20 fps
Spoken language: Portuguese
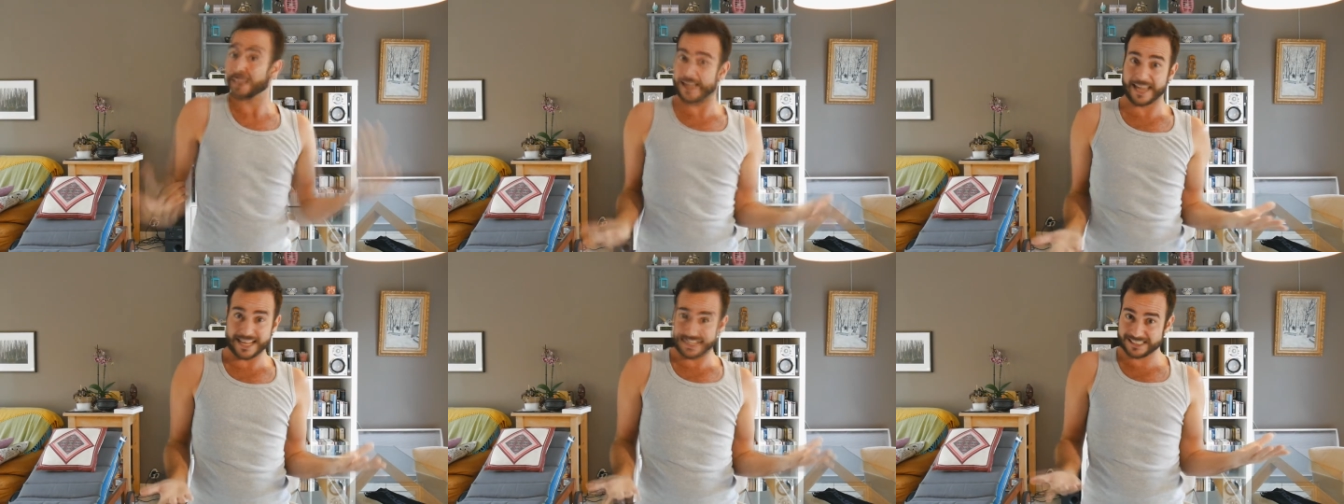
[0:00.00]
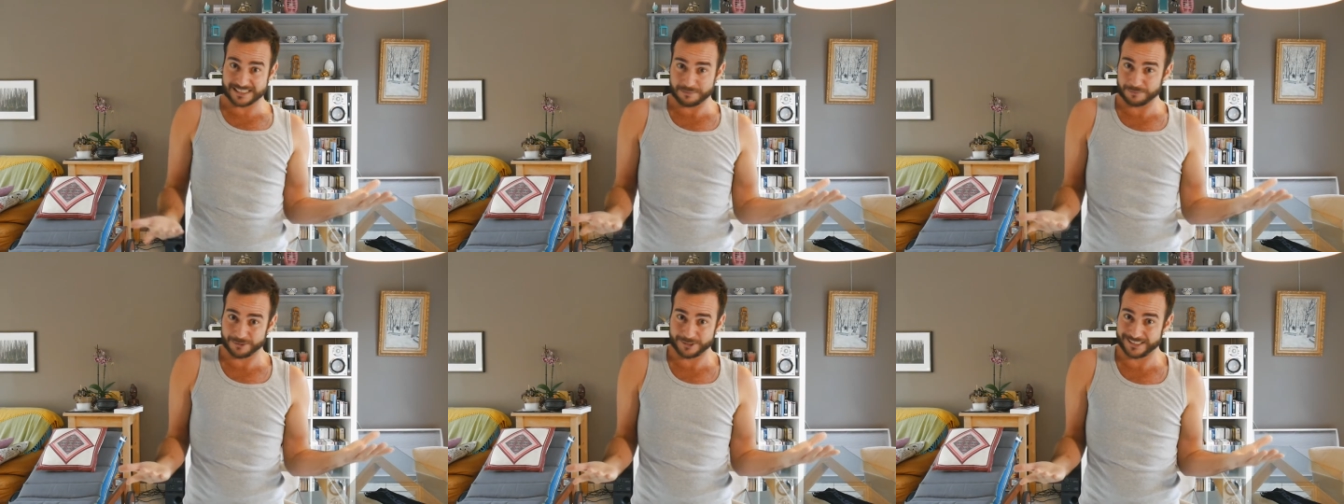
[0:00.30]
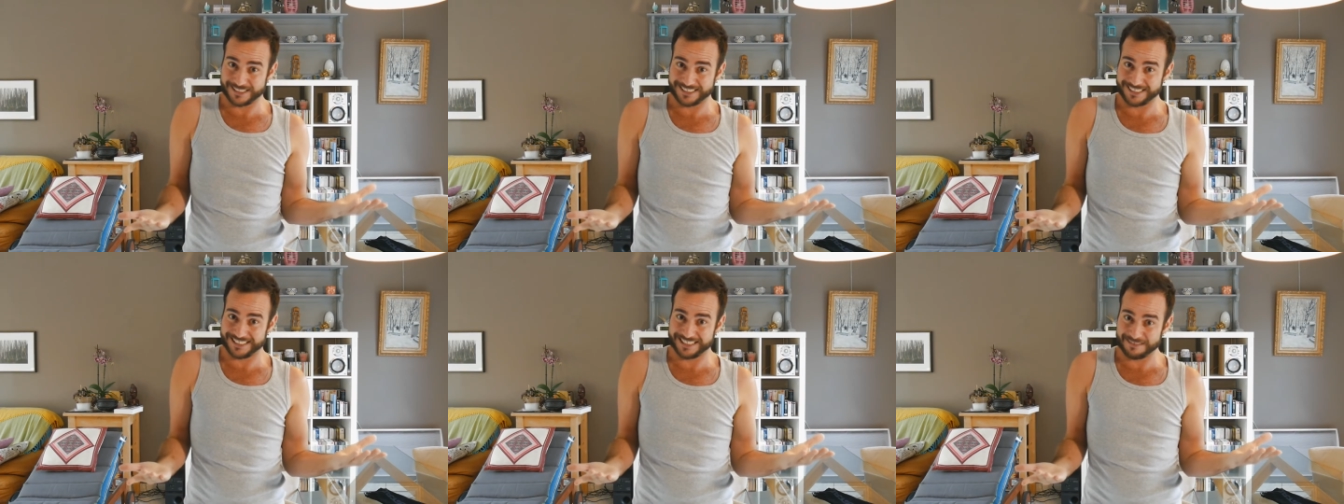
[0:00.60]
essa
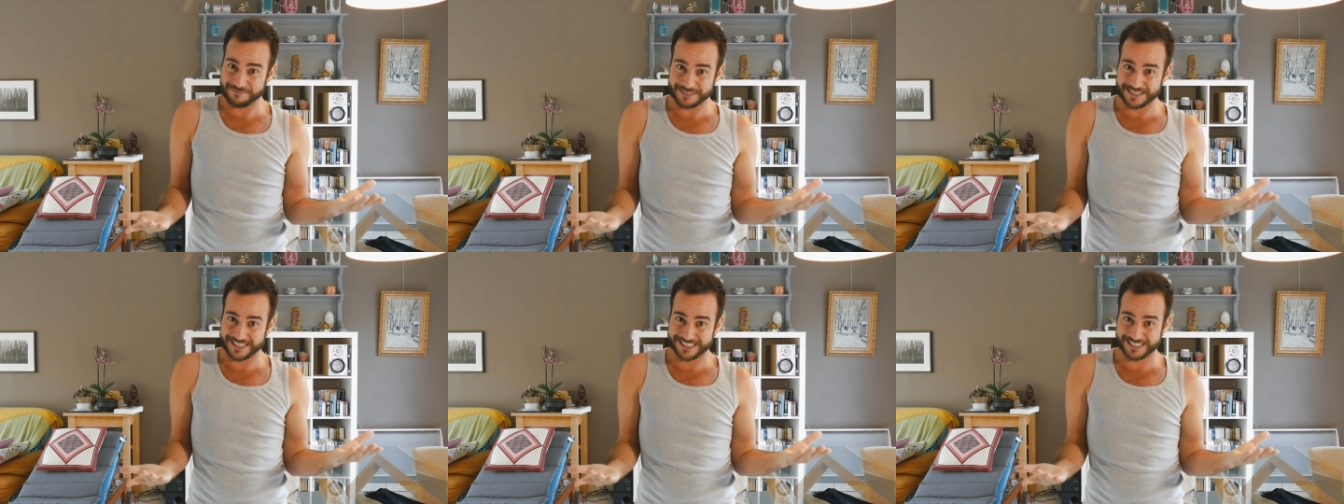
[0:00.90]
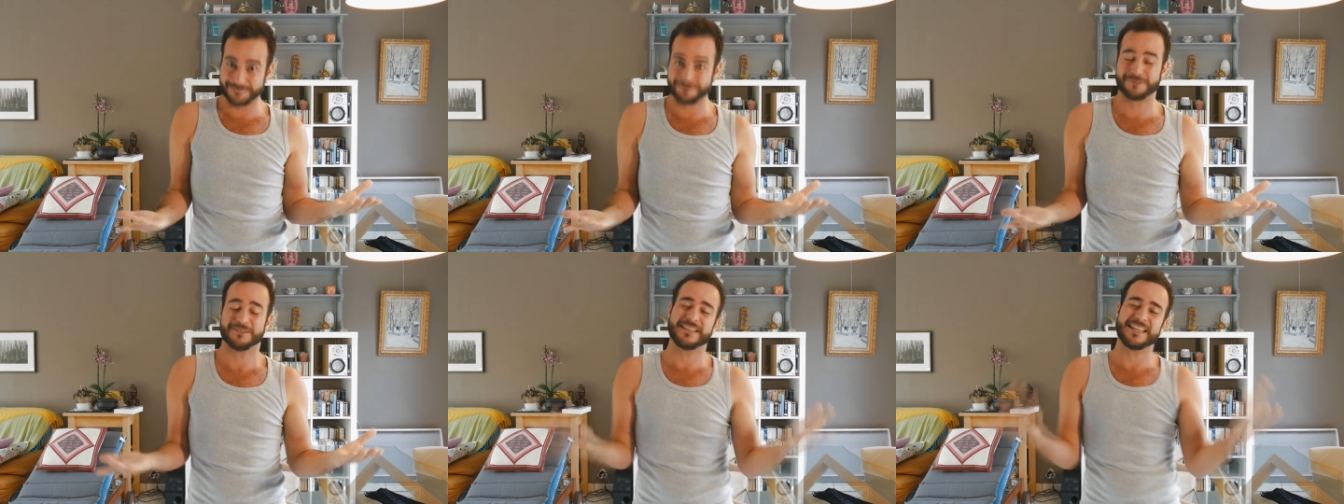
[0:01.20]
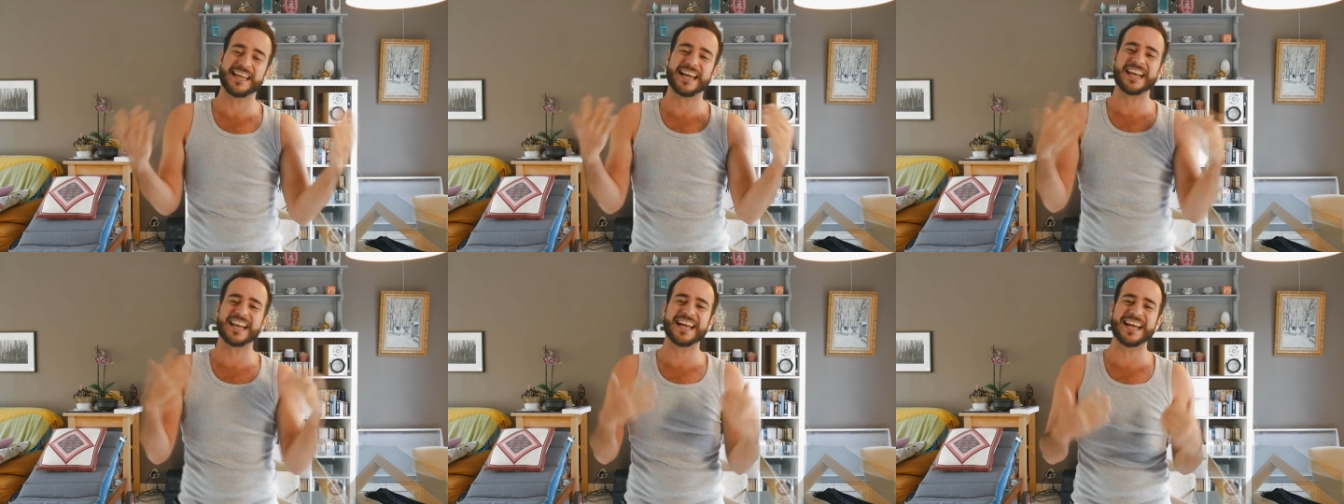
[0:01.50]
musiquinha mesmo.
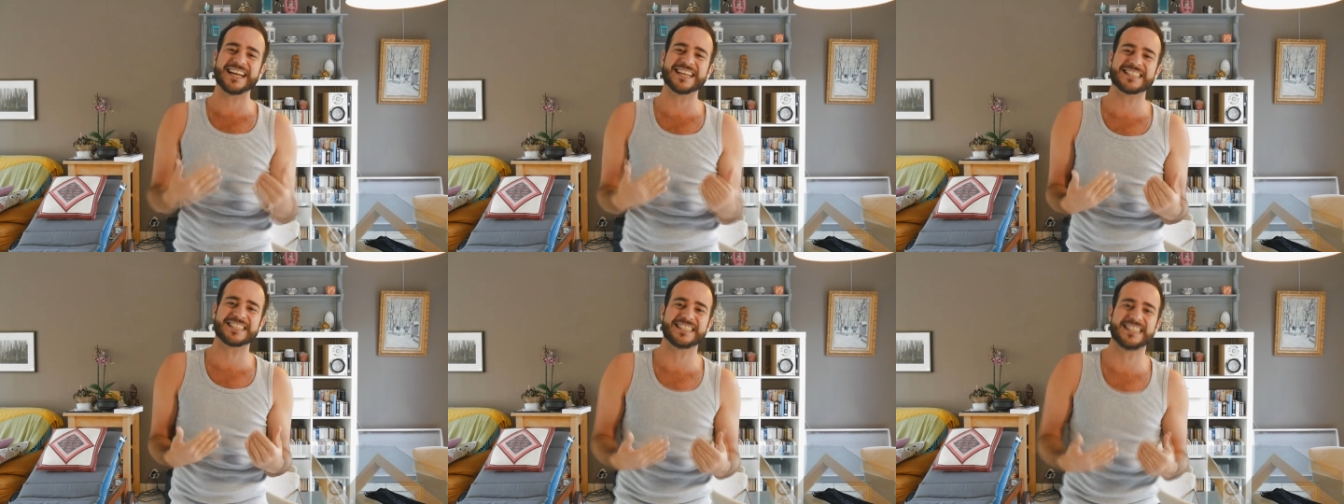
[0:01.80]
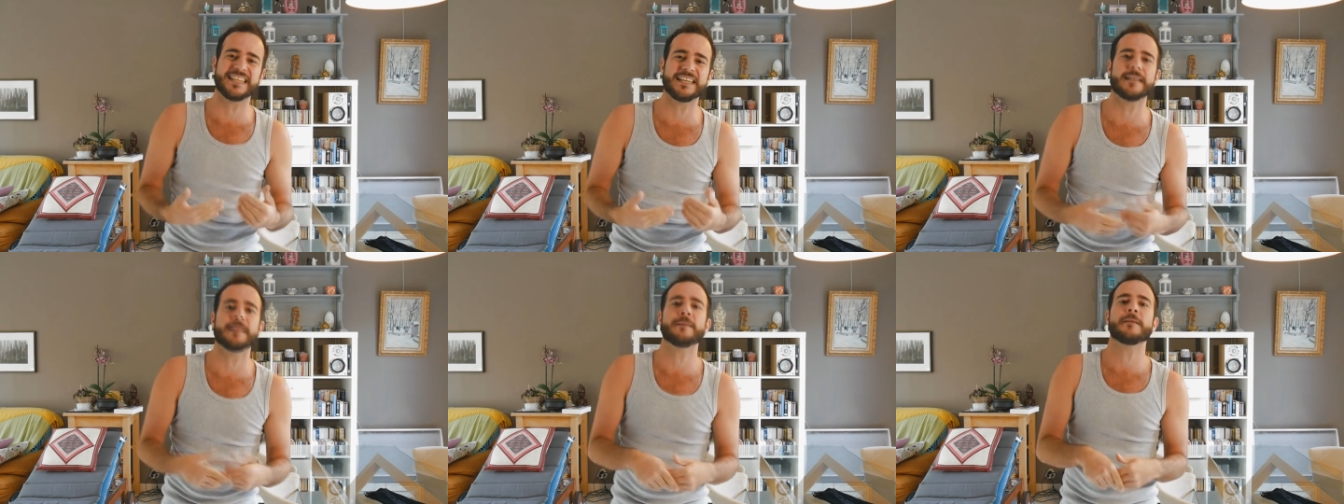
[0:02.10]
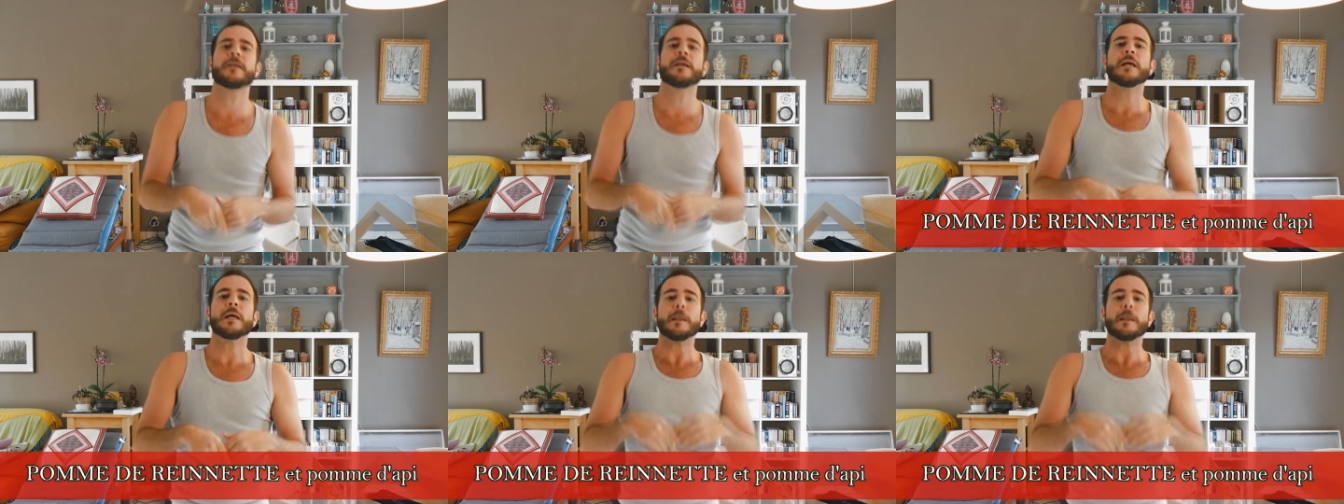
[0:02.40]
E ela é assim.